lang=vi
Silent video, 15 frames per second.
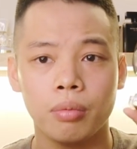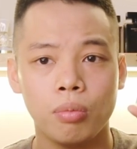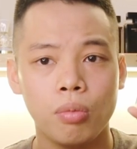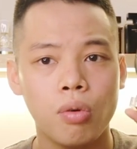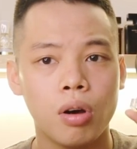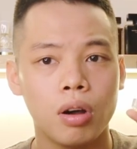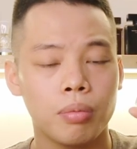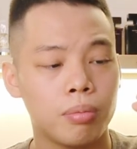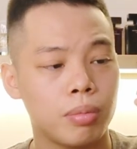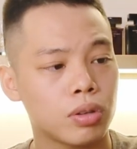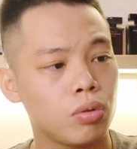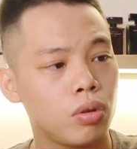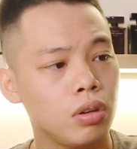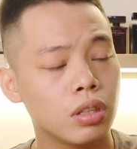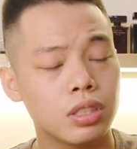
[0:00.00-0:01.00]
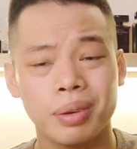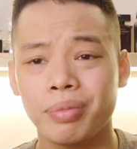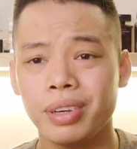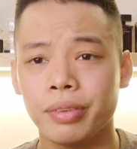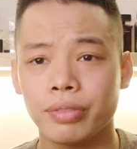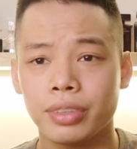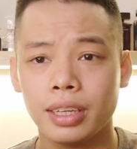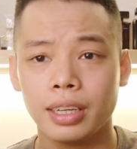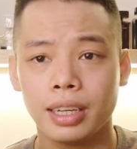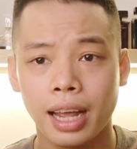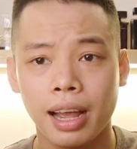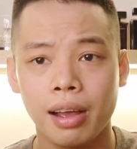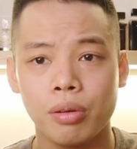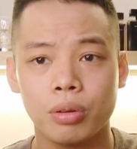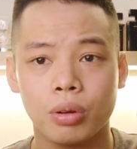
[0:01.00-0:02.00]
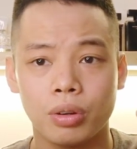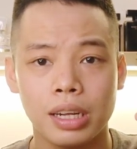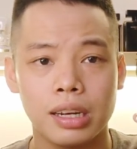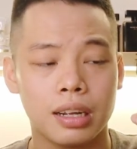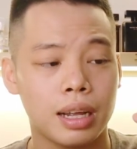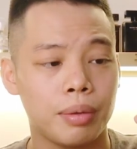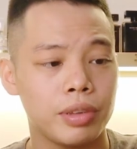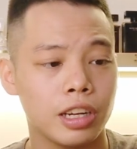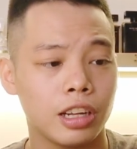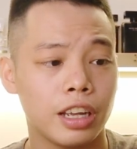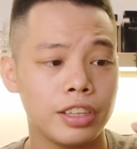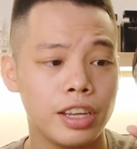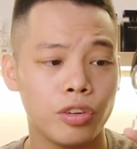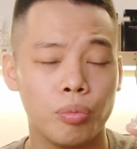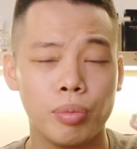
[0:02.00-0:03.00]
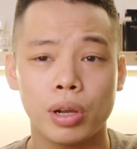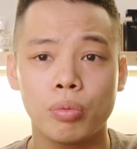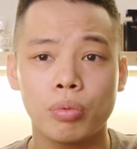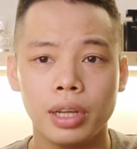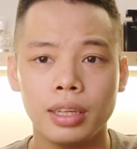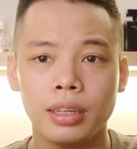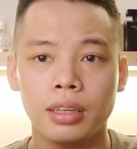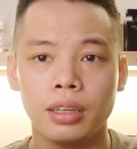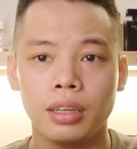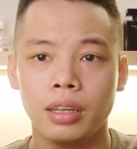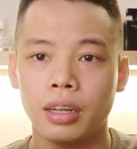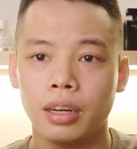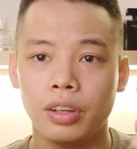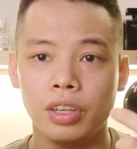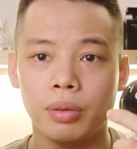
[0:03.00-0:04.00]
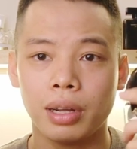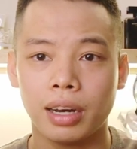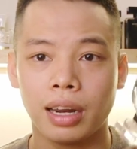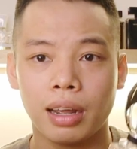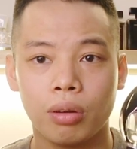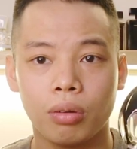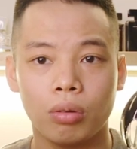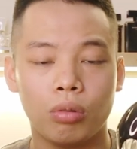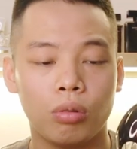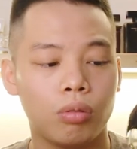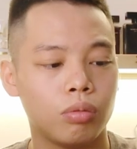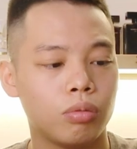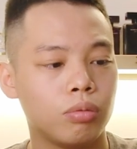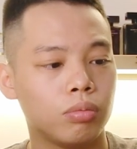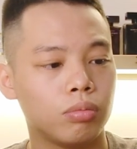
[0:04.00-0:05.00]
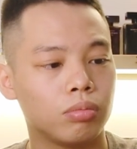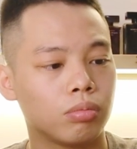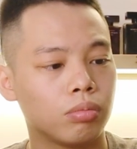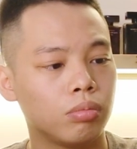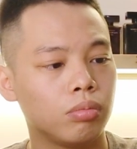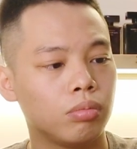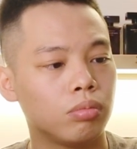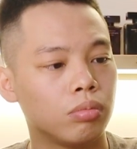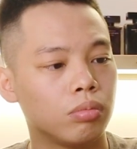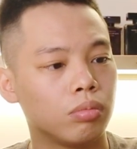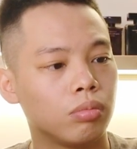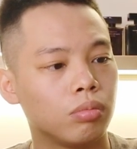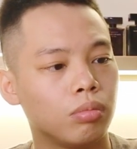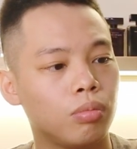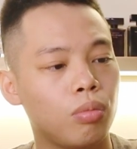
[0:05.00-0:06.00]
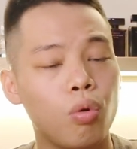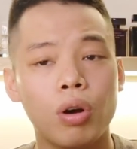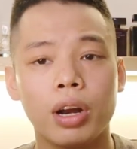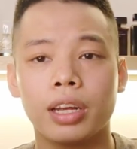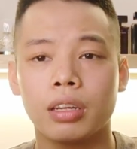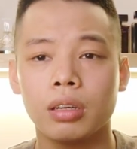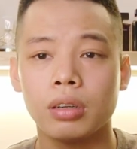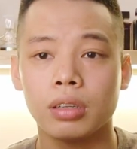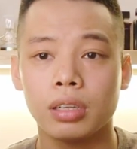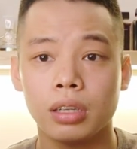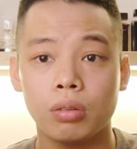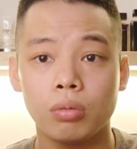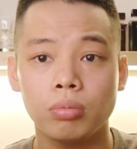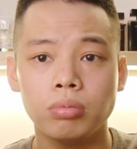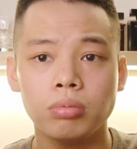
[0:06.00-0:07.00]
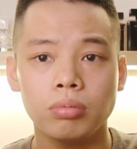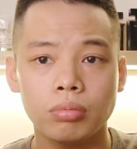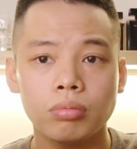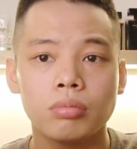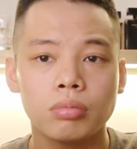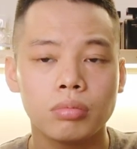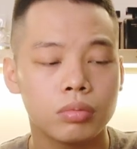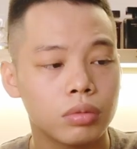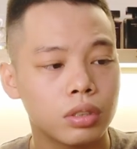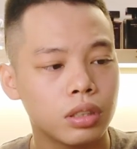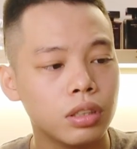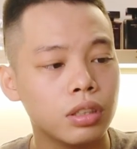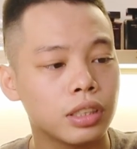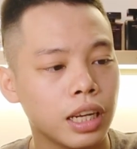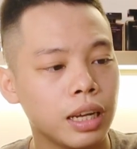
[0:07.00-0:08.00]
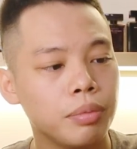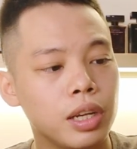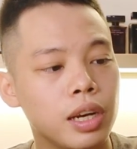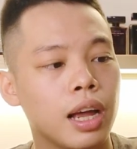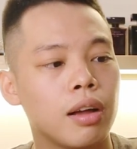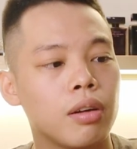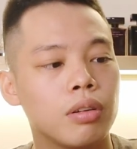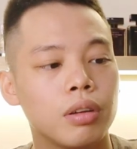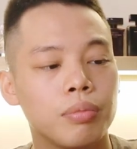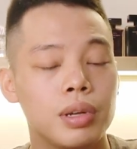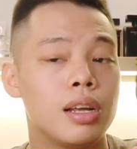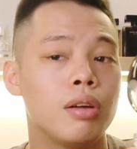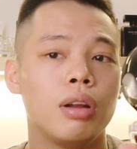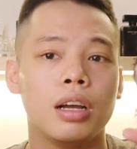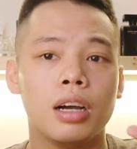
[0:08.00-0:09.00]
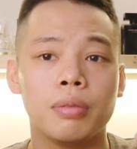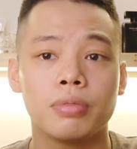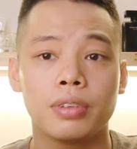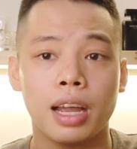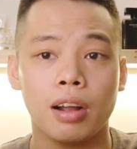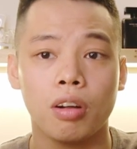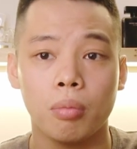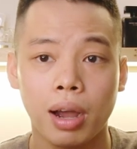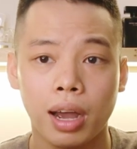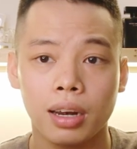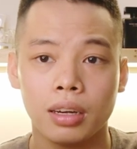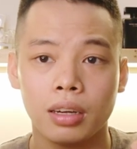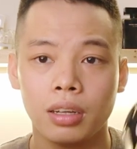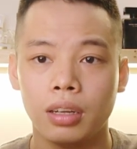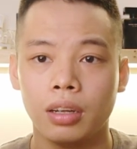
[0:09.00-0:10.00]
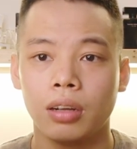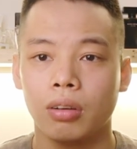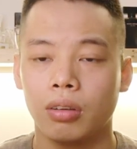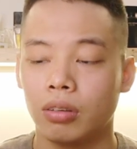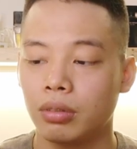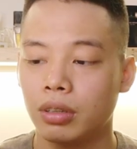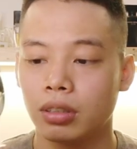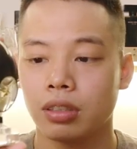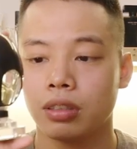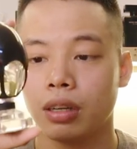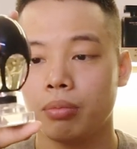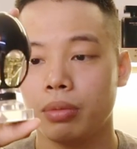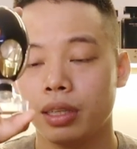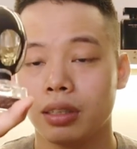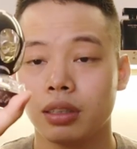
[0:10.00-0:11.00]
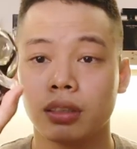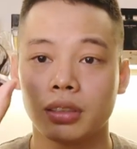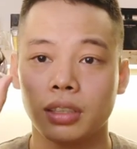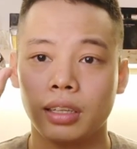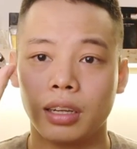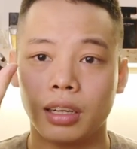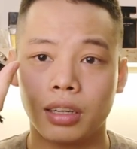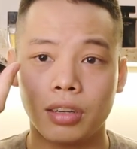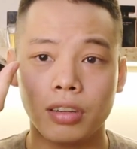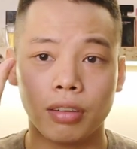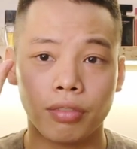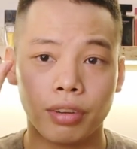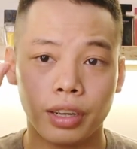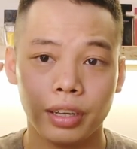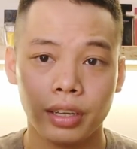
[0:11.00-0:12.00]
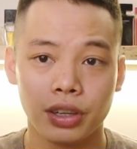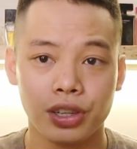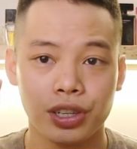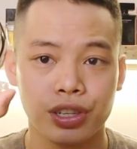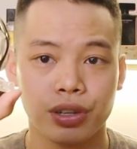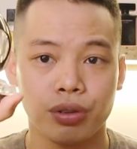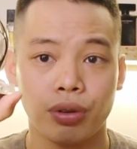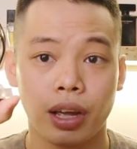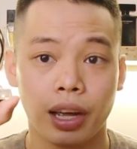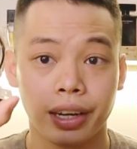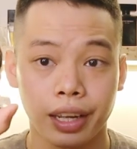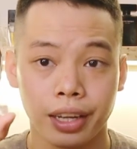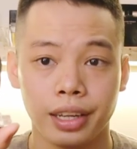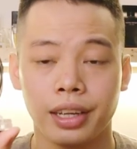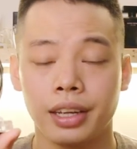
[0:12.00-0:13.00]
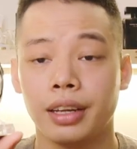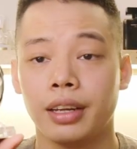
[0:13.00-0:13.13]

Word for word: mua mặc dù nó được chấm điểm rất cao có thể là cảm nhận cá nhân của mình không thích nếu như bạn nào mua để thử thì cũng thử xem như nào biết đâu lại hợp ra của bạn còn thực sự là mình rất là ấn tượng với cái Kisset Online này